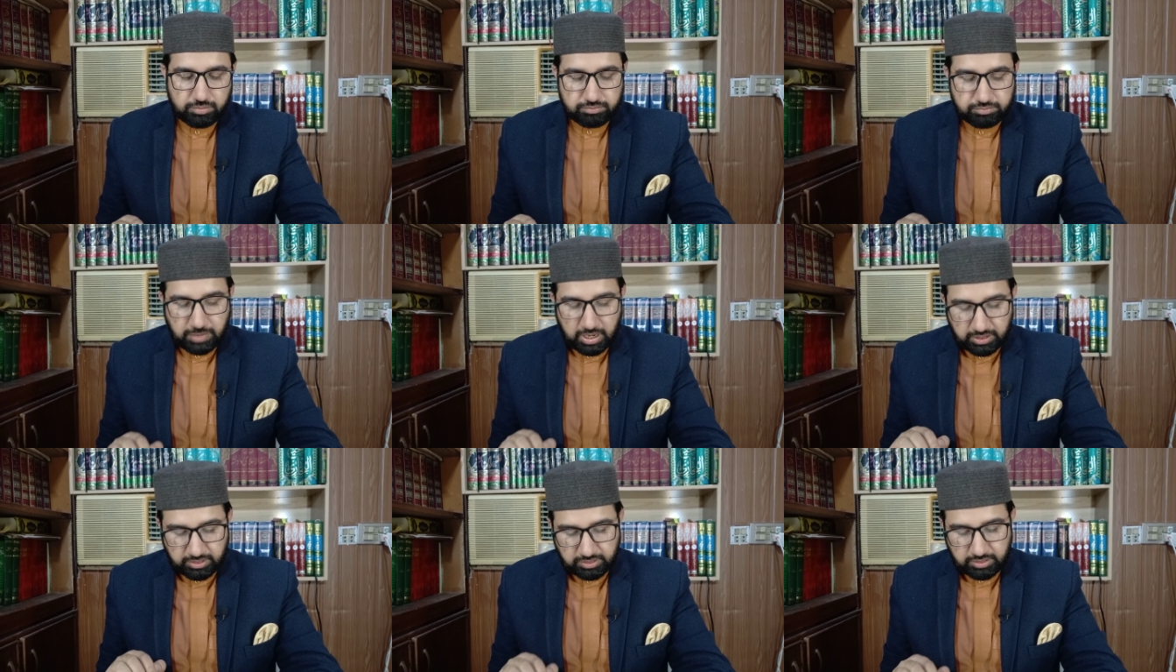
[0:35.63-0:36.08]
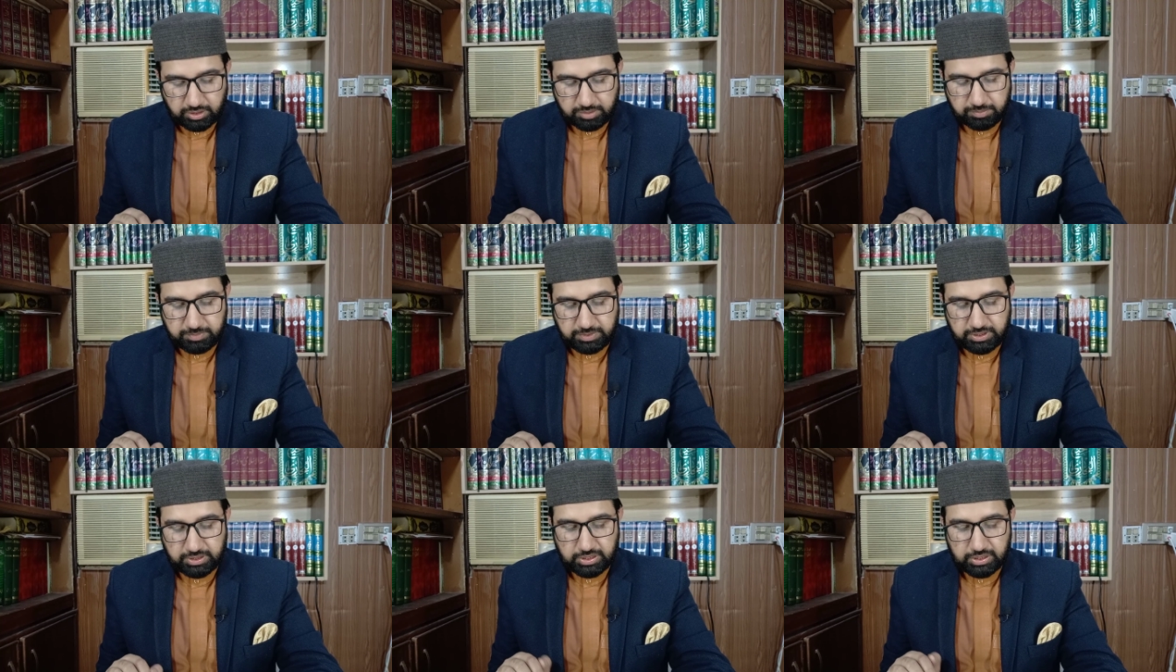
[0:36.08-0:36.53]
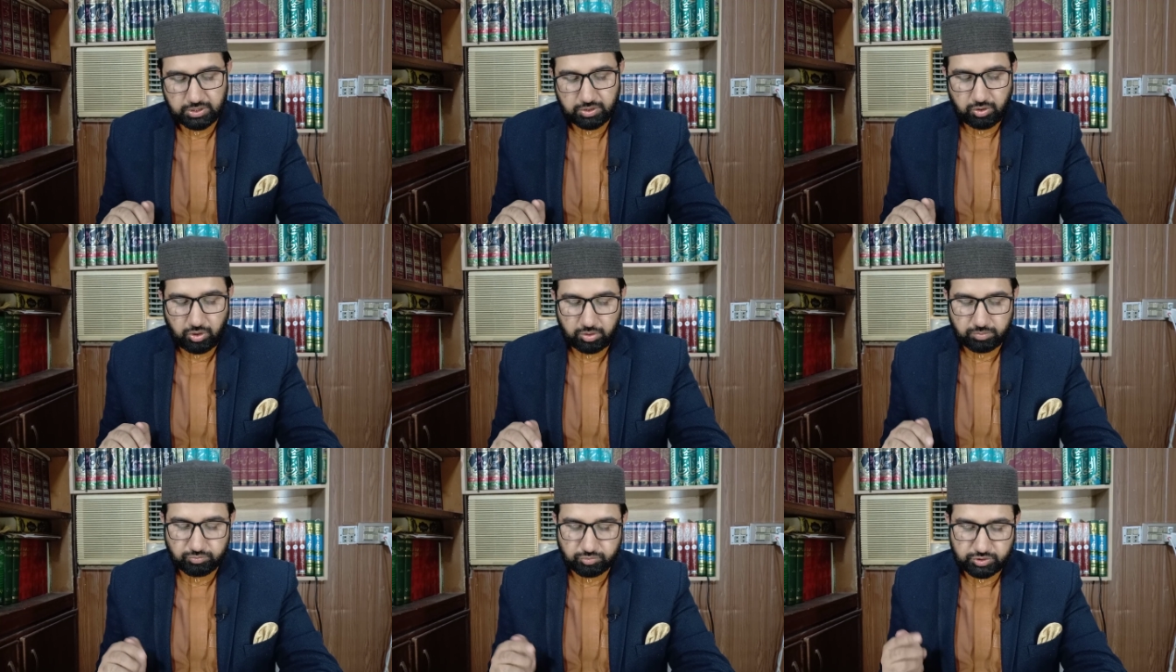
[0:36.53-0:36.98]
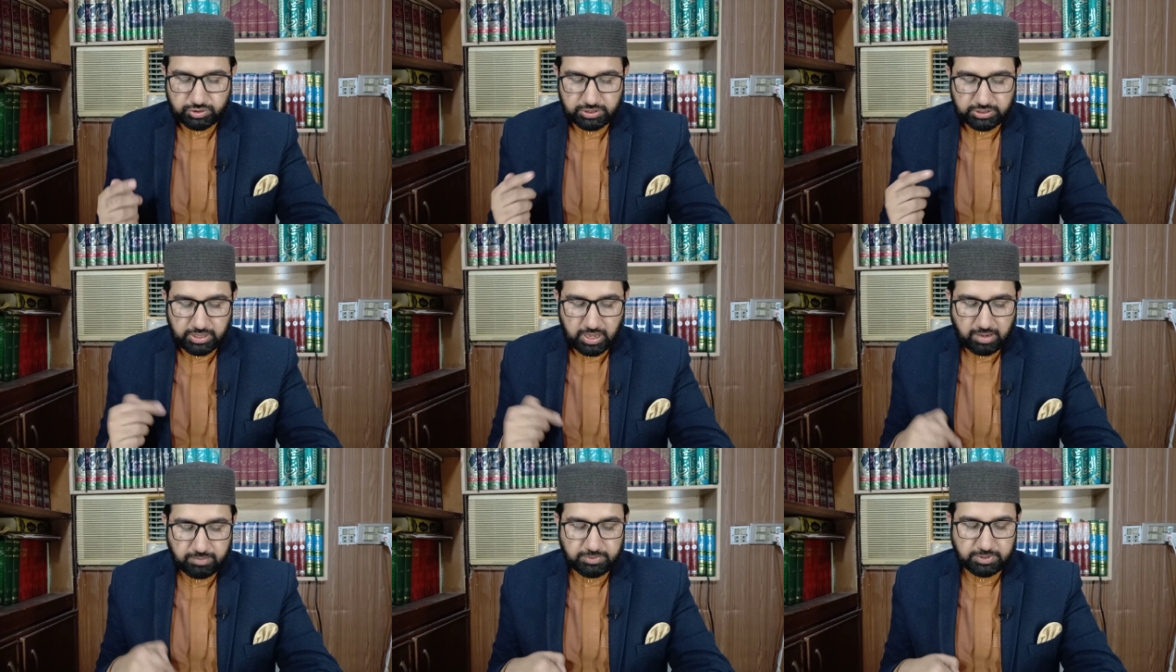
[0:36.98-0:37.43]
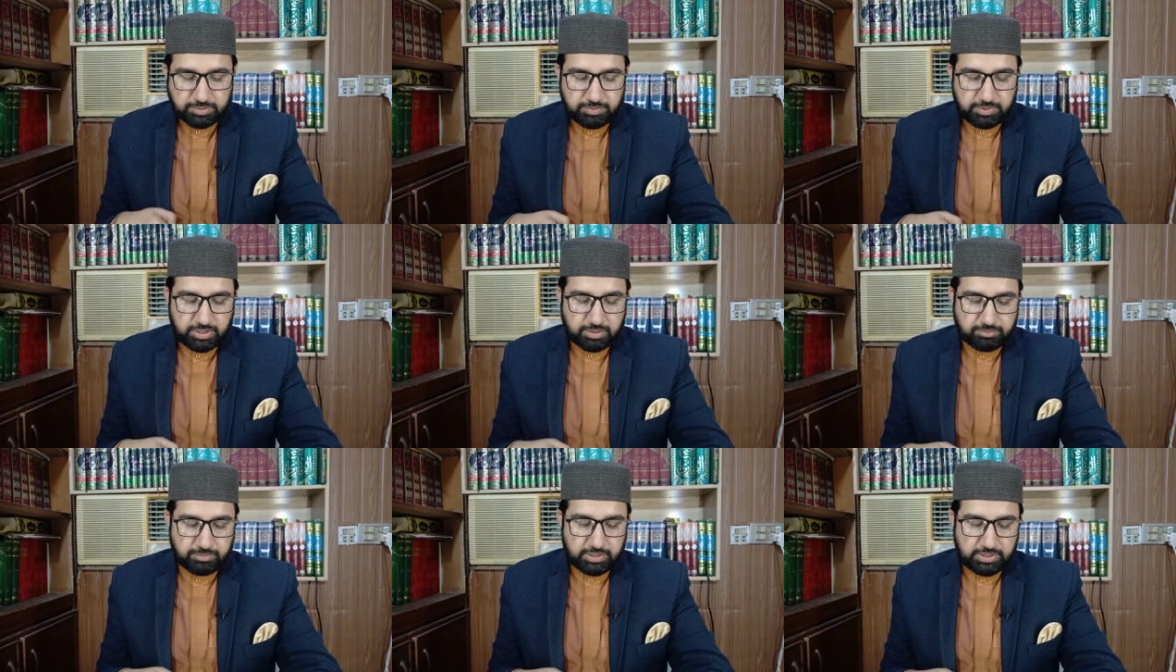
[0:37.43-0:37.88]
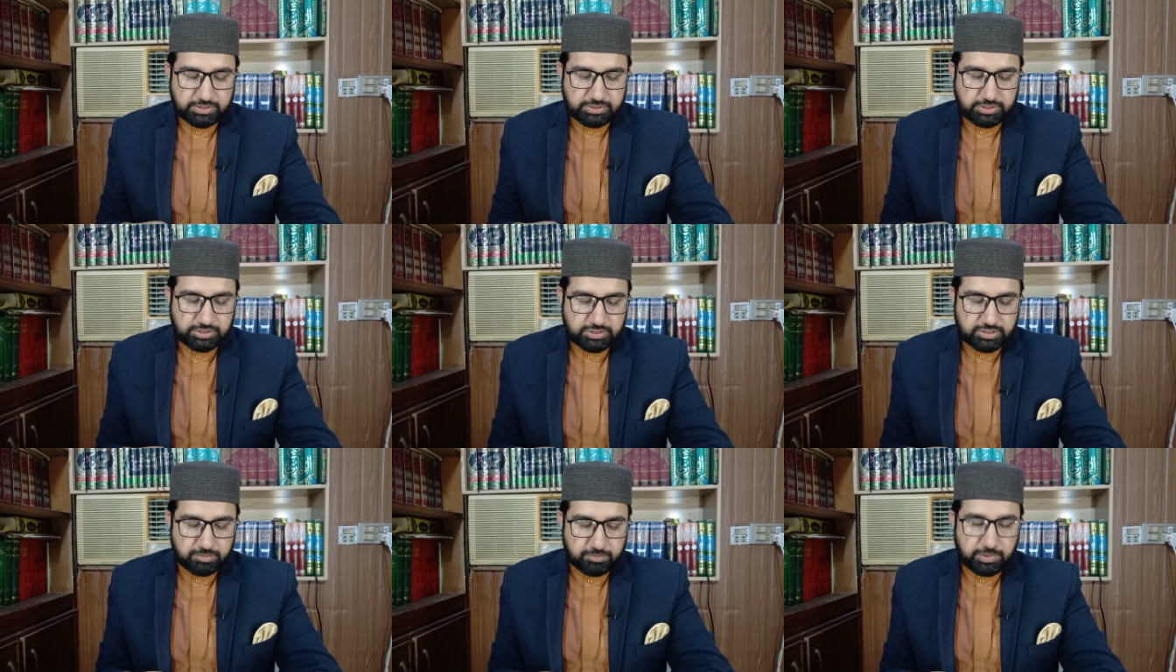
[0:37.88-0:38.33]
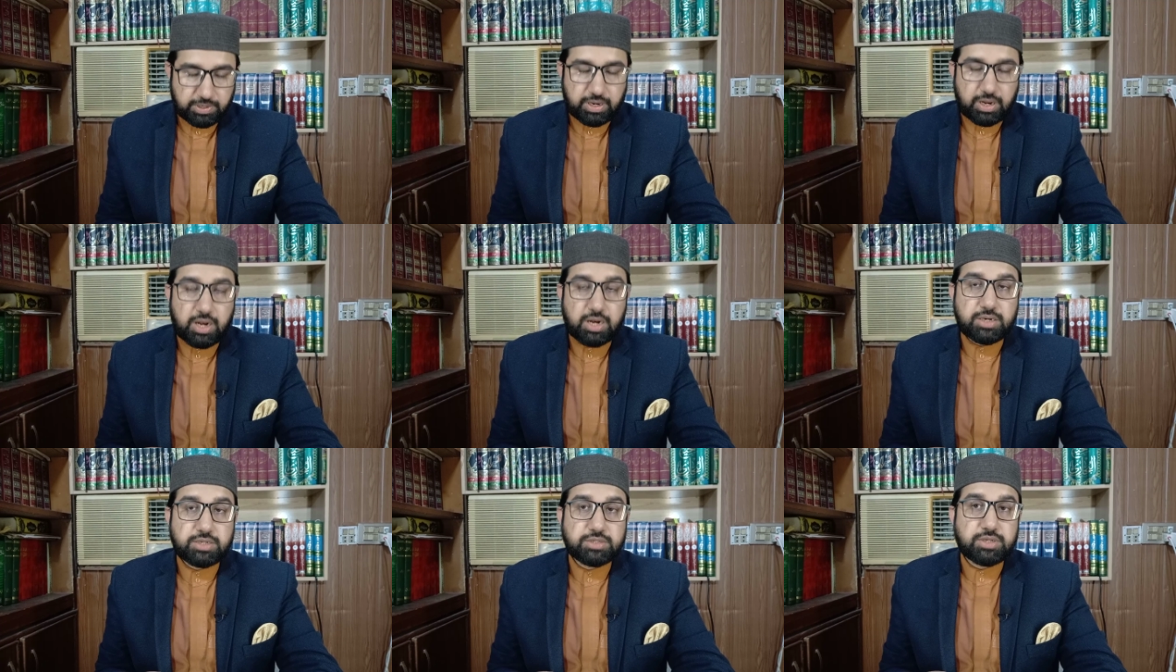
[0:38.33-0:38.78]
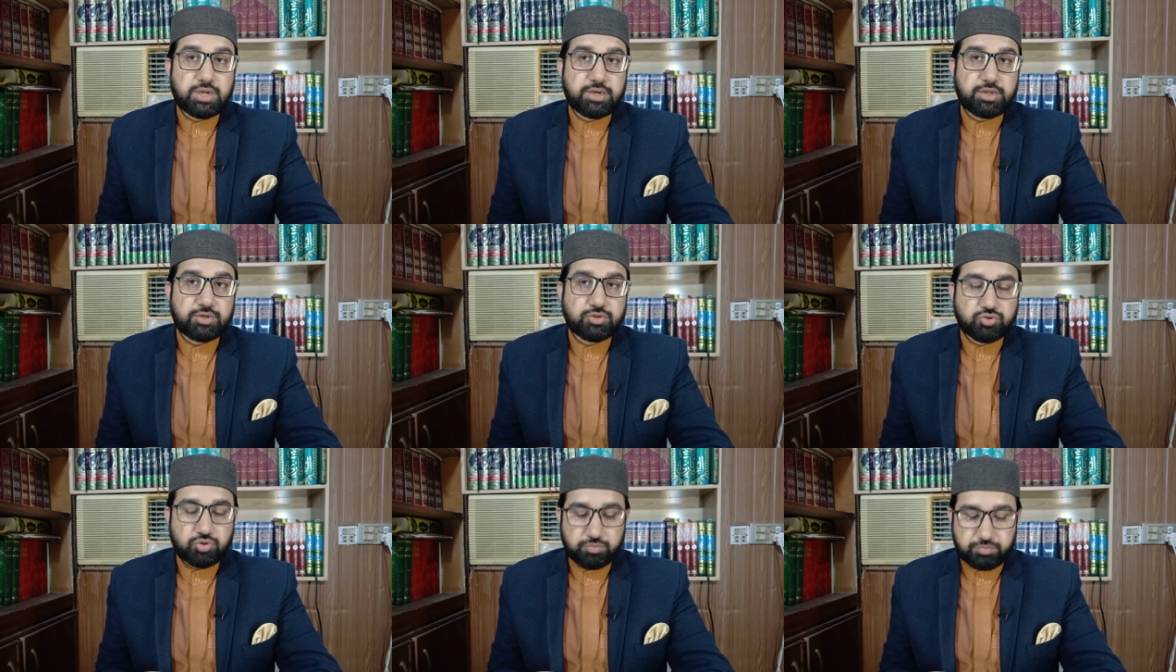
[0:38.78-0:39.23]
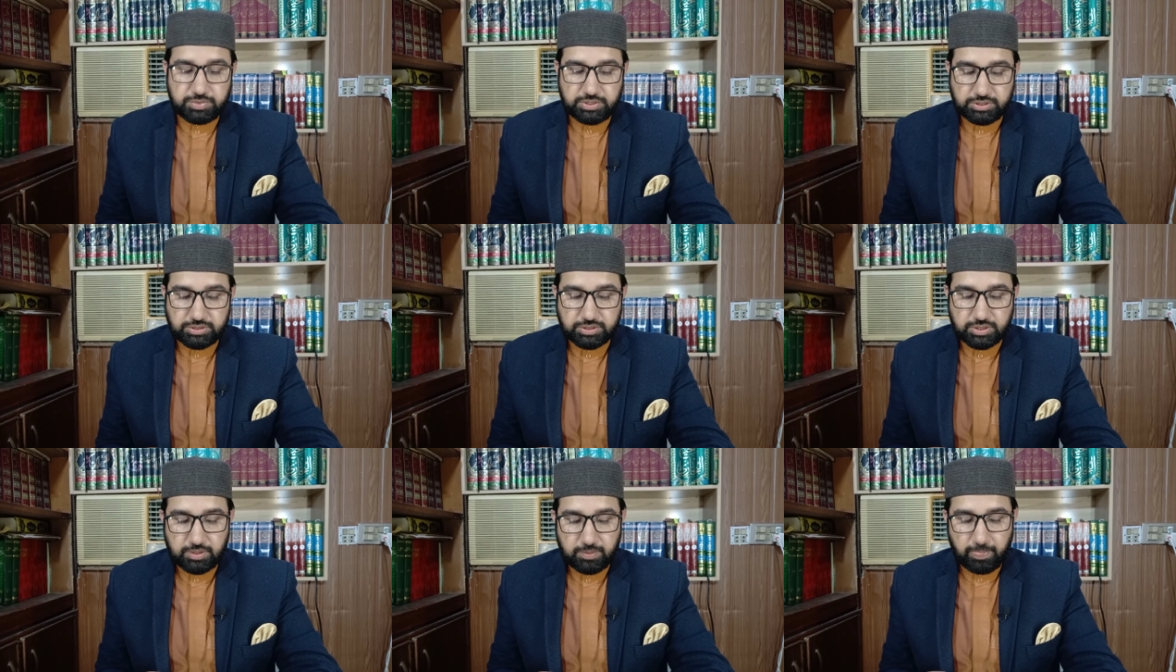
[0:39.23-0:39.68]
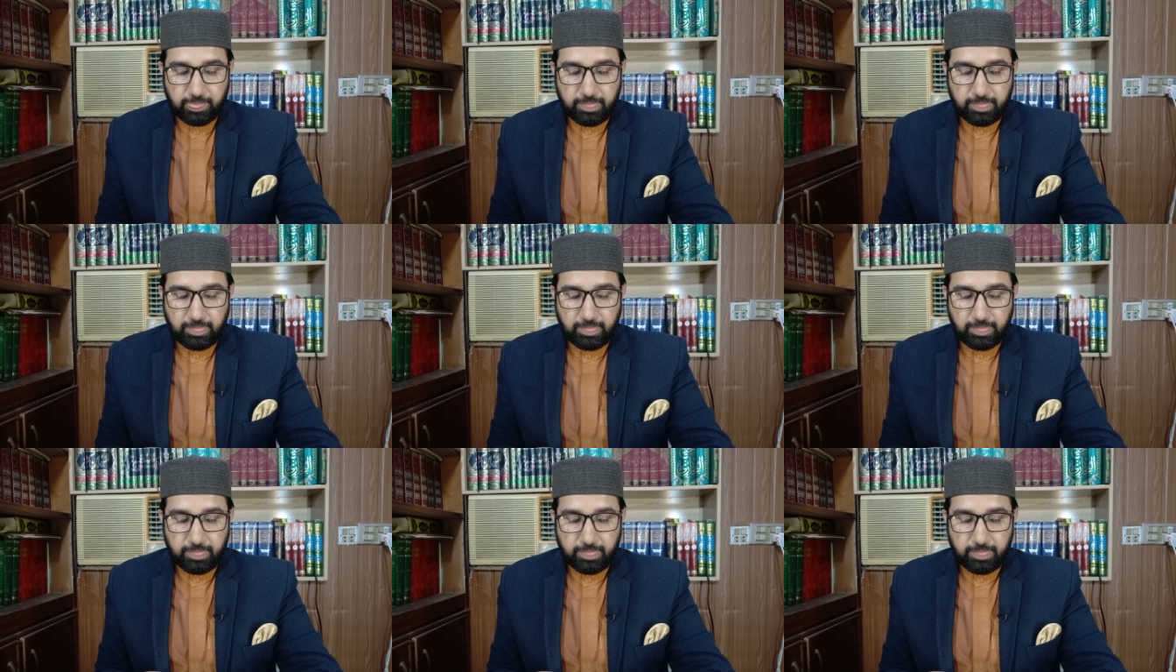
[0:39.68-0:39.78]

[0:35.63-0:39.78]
बहत्तर में और मुसनद अहमद बिन हम्बल हदीस नंबर आठ हज़ार एक सौ बीस